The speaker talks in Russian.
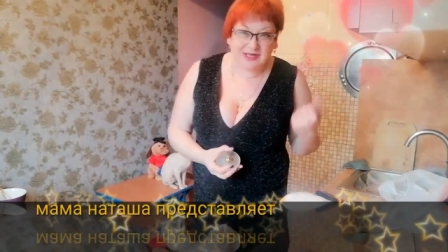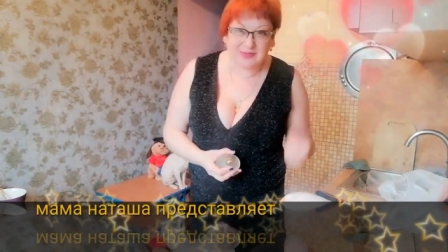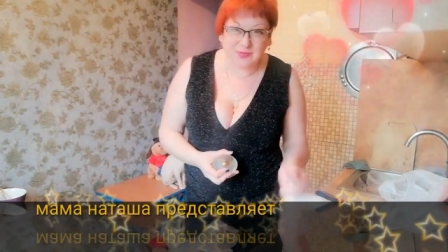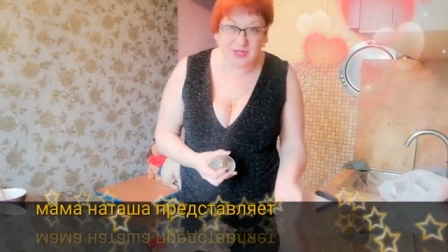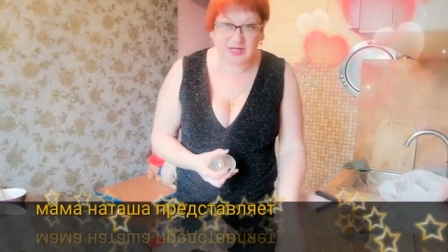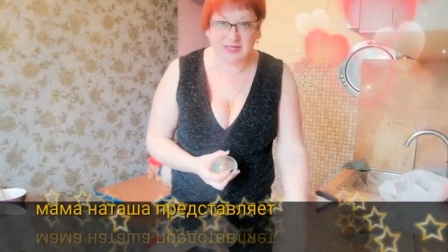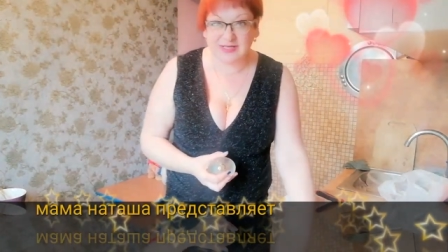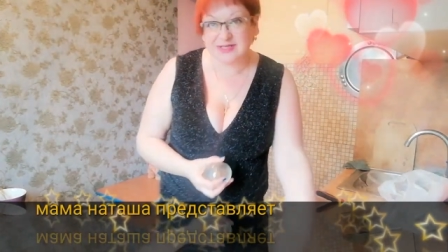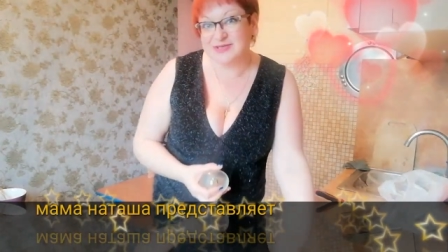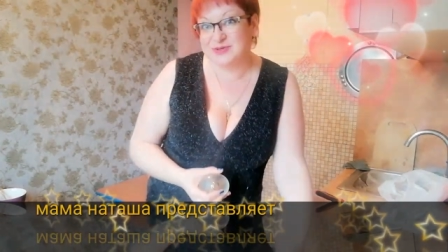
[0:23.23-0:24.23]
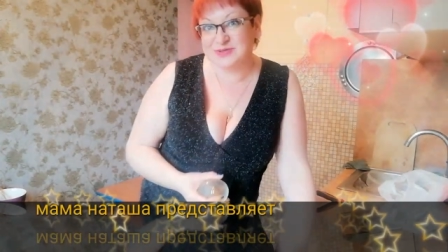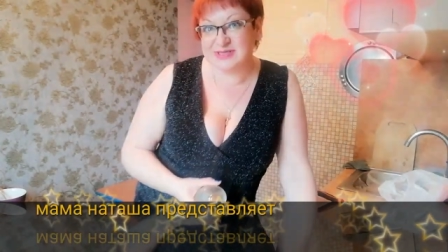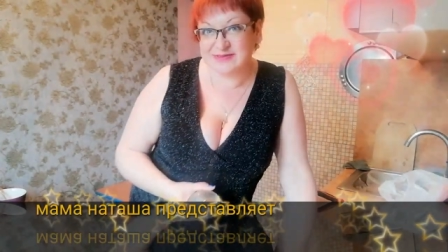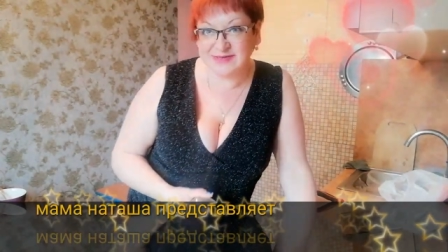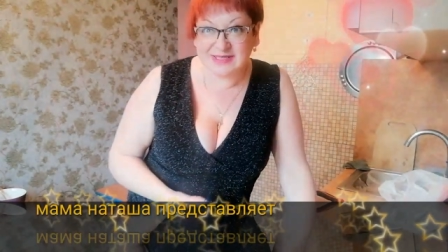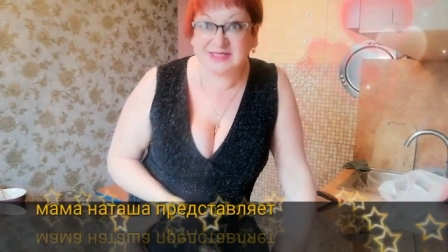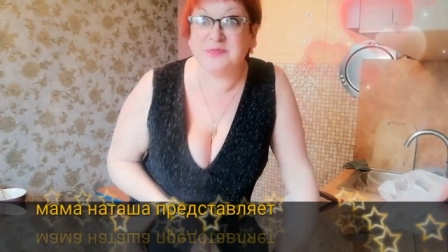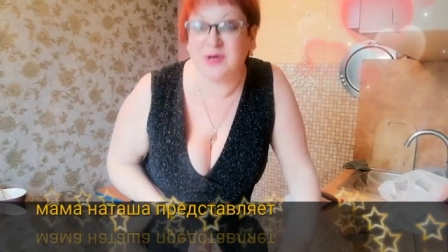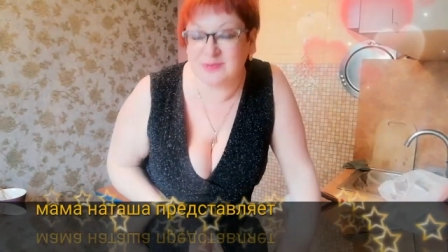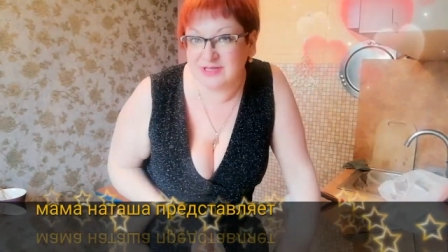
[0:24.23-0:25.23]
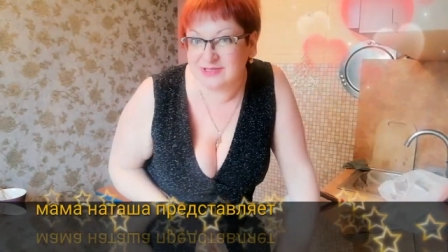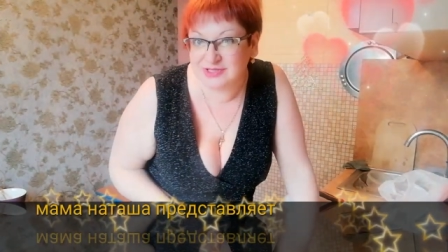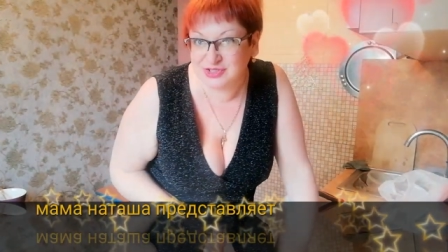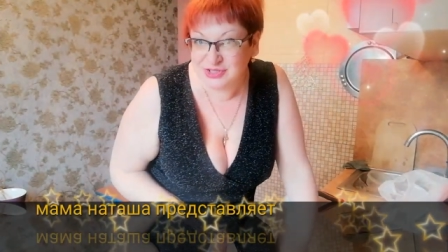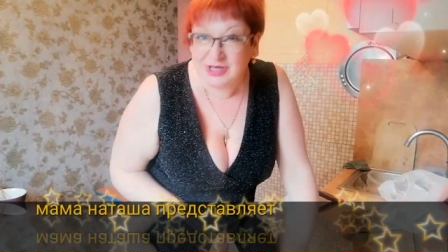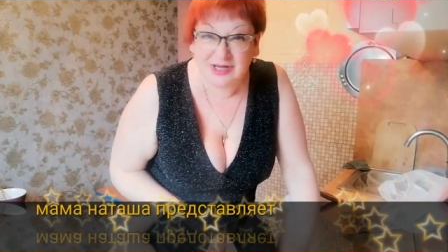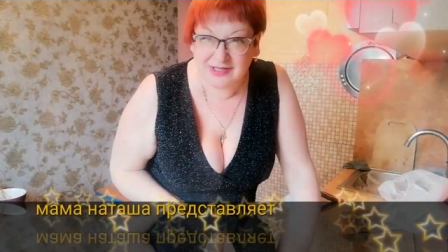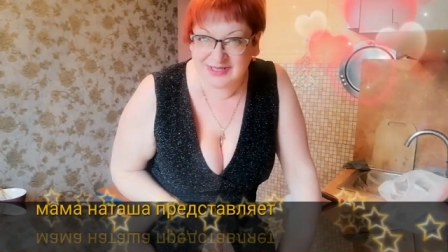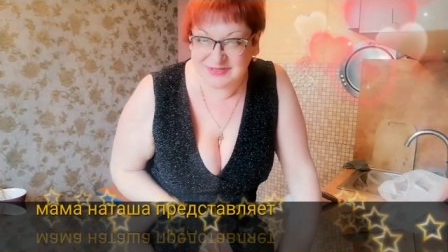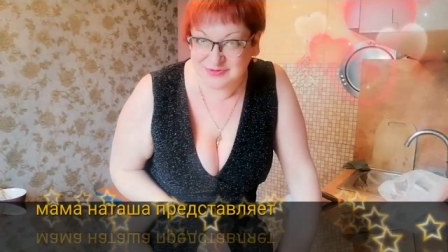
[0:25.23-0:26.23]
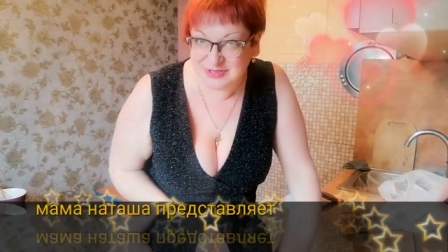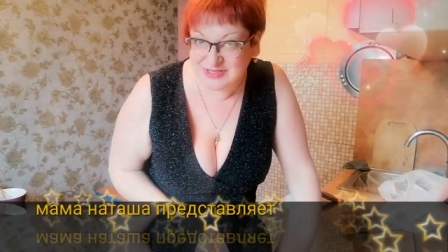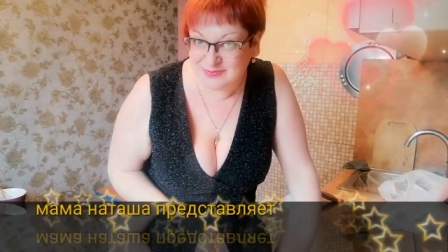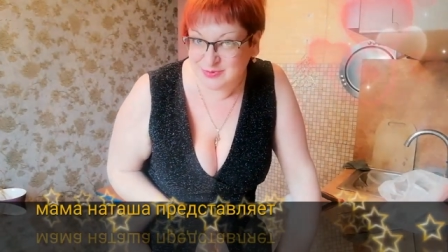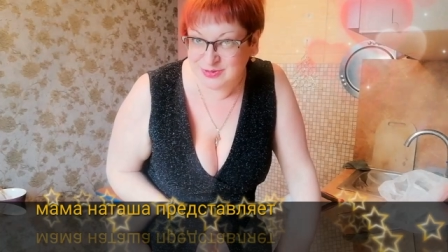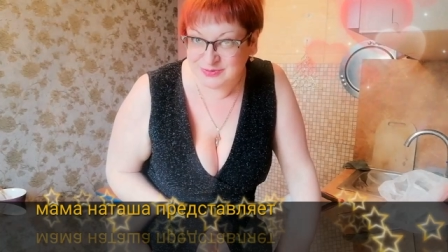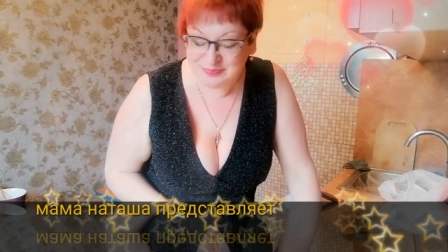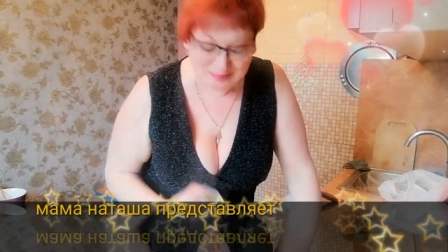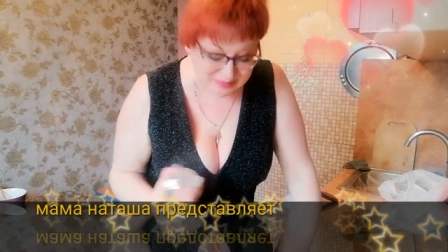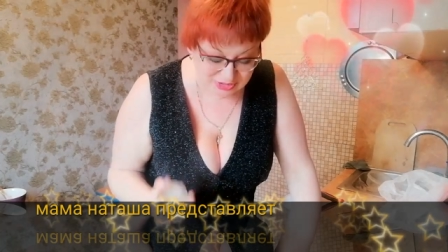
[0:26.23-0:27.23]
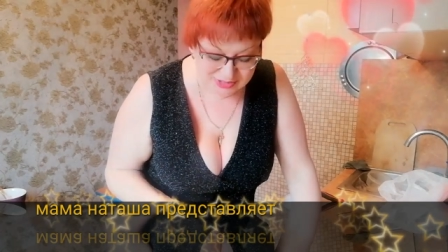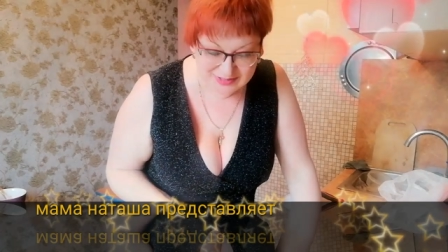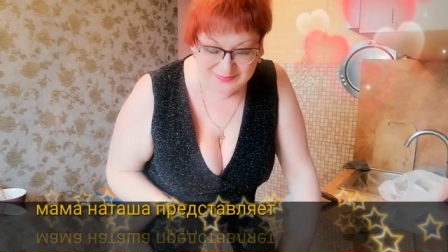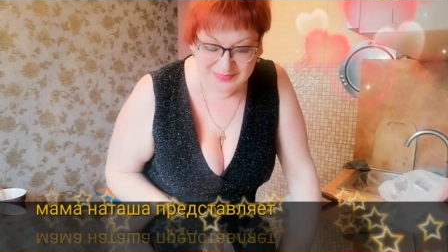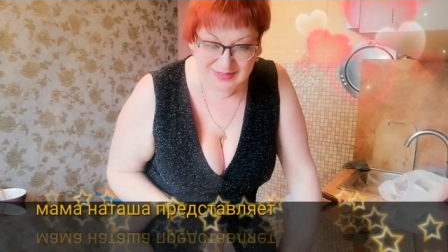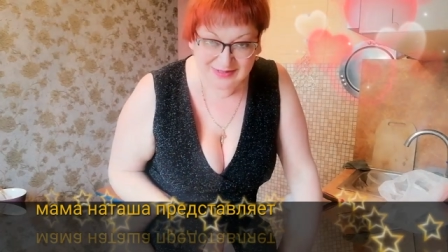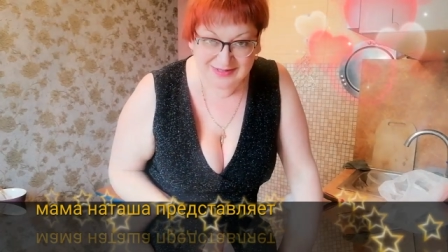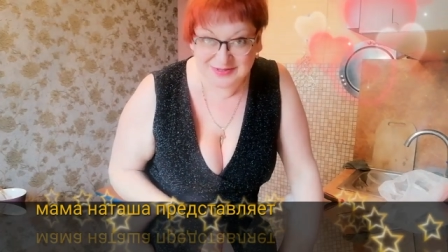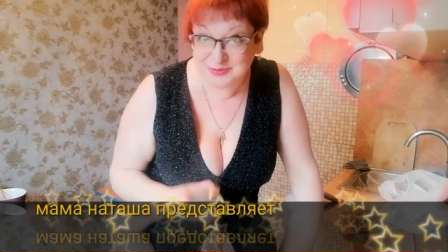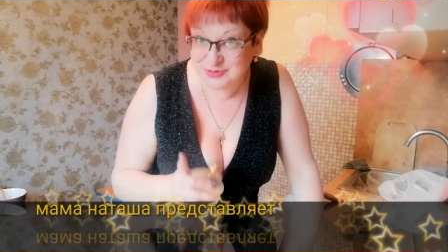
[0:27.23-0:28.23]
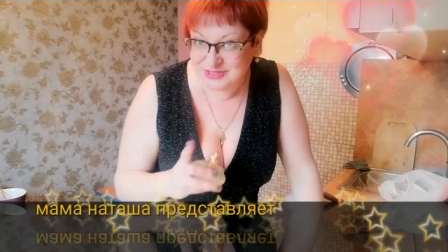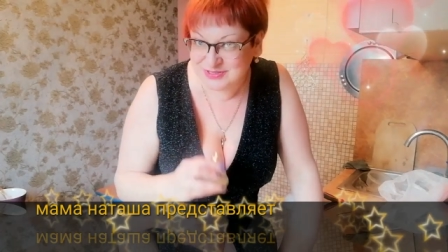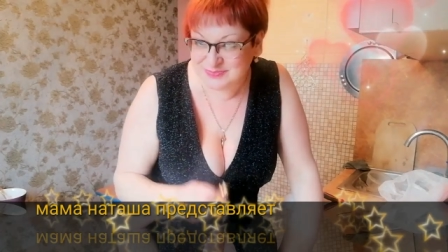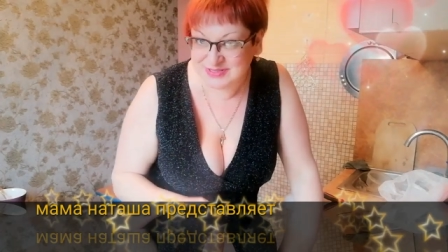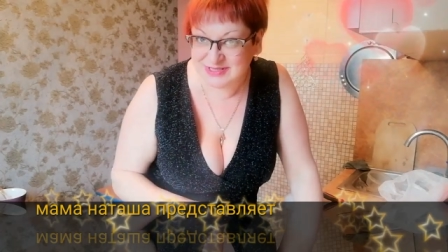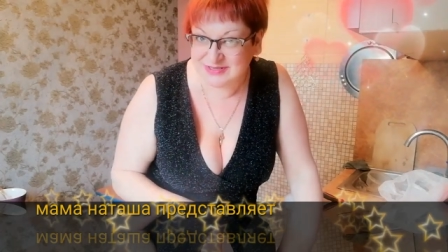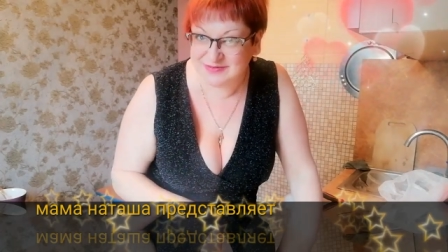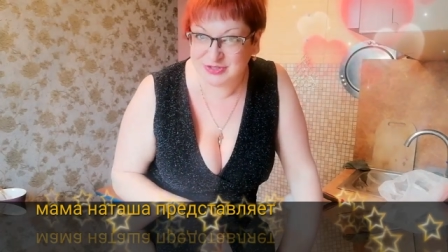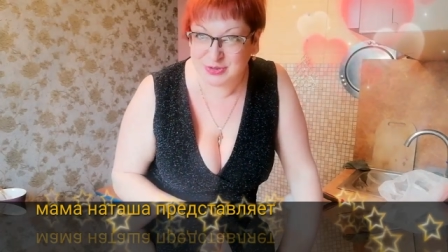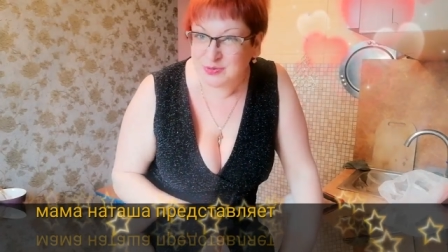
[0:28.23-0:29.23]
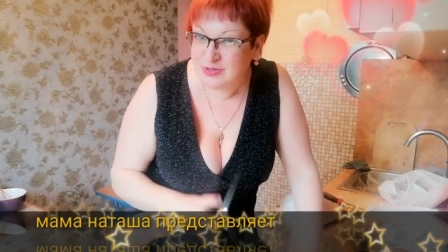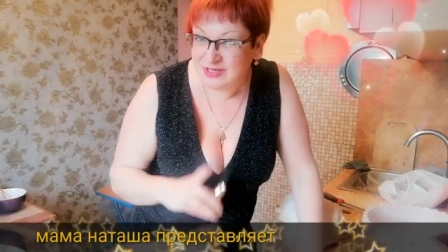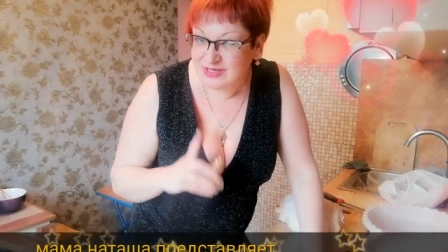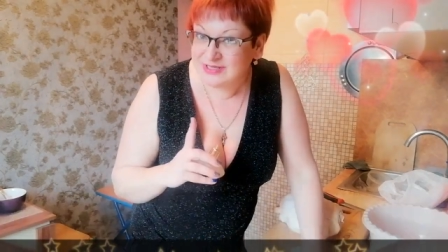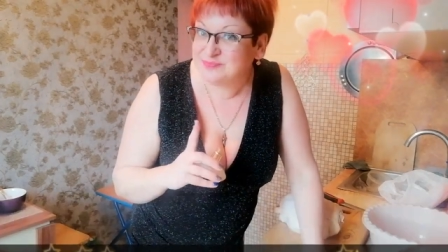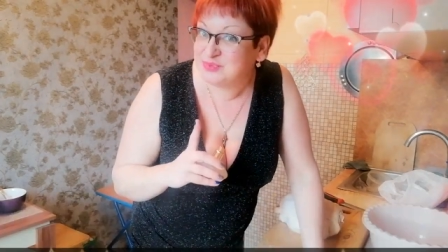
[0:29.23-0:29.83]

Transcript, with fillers: и мой канал, который называется «Мама Наташа». Я сегодня с работы пришла, уже записала видео, и